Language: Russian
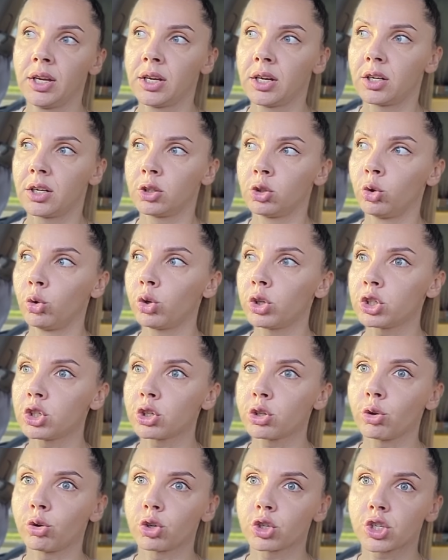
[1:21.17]
Ночь
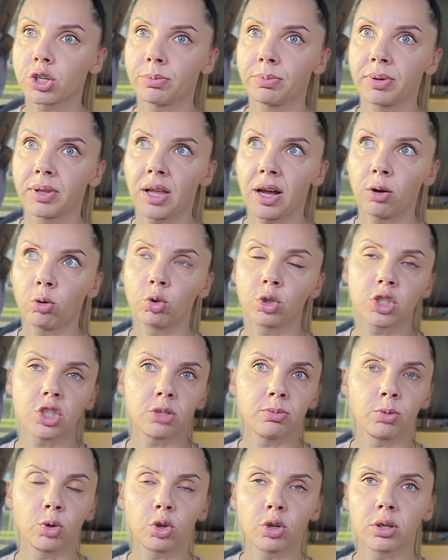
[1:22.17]
тоже была
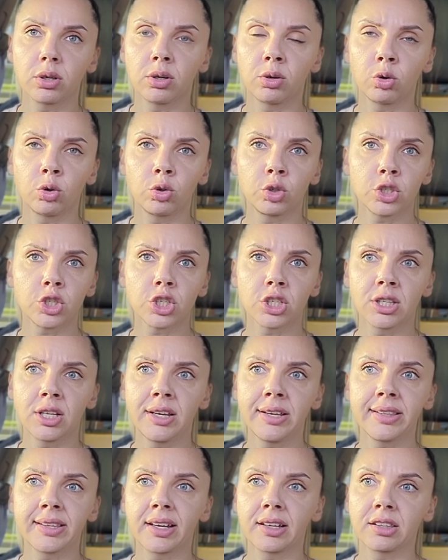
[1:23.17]
очень много, очень
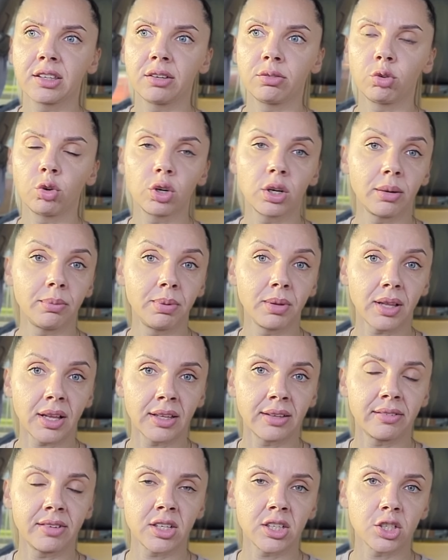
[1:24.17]
длинная тревога была,
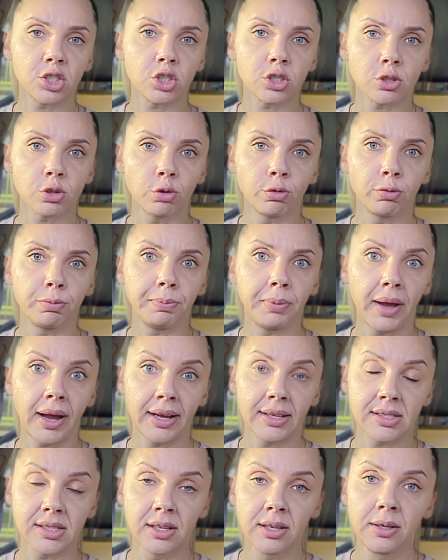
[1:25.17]
наверное, часов
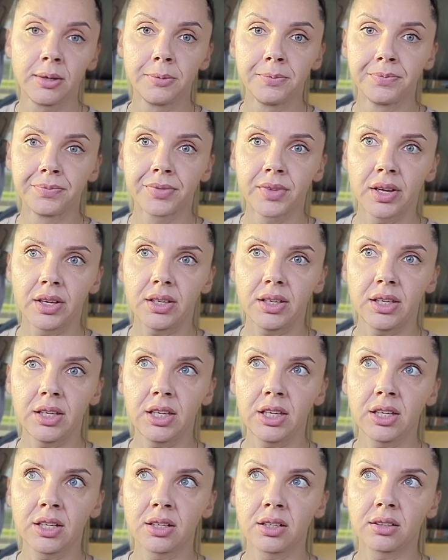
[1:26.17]
пять.
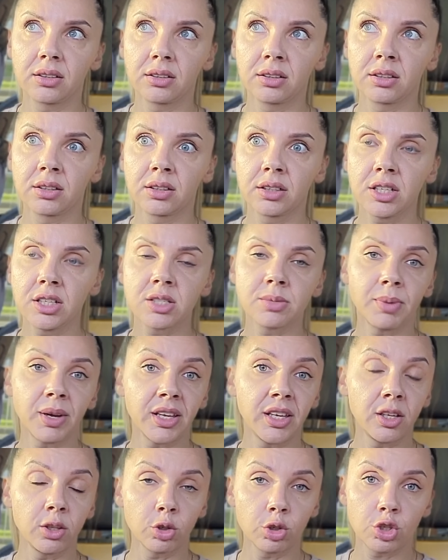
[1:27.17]
И э,
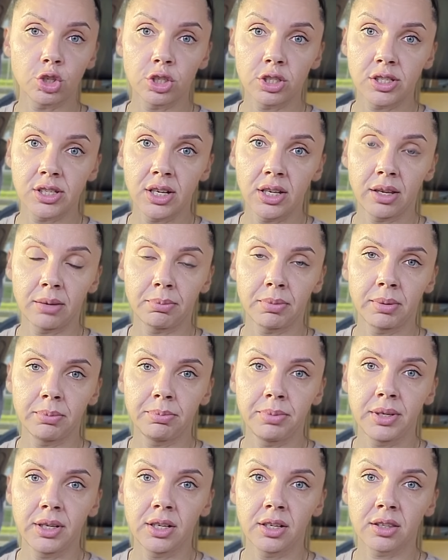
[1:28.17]
Измаил очень сильно
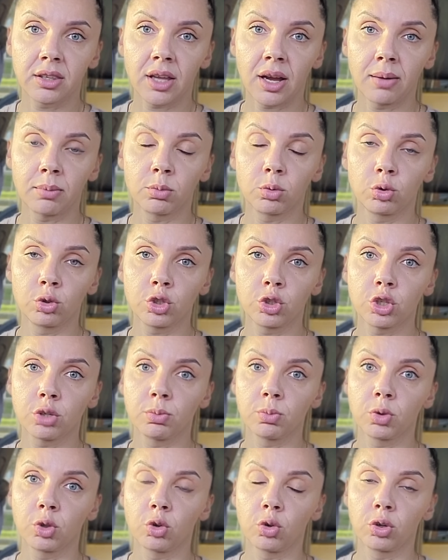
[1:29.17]
бомбили. Там очень
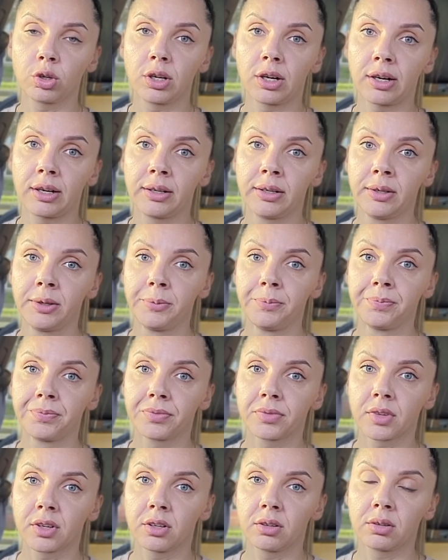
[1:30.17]
много
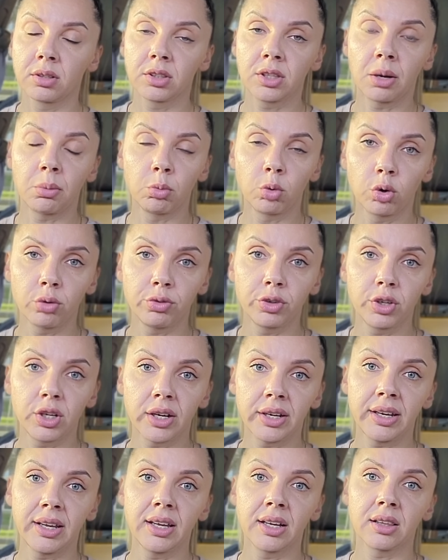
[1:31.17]
домов
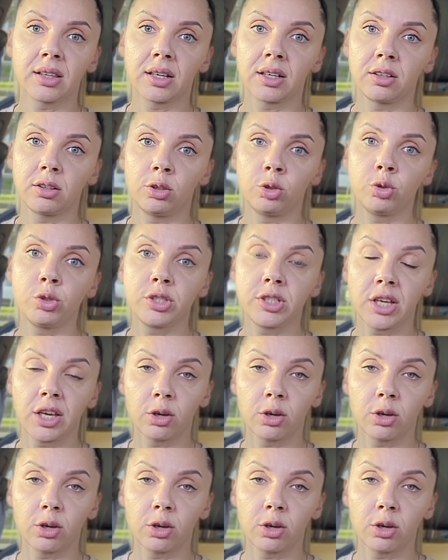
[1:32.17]
горело, людей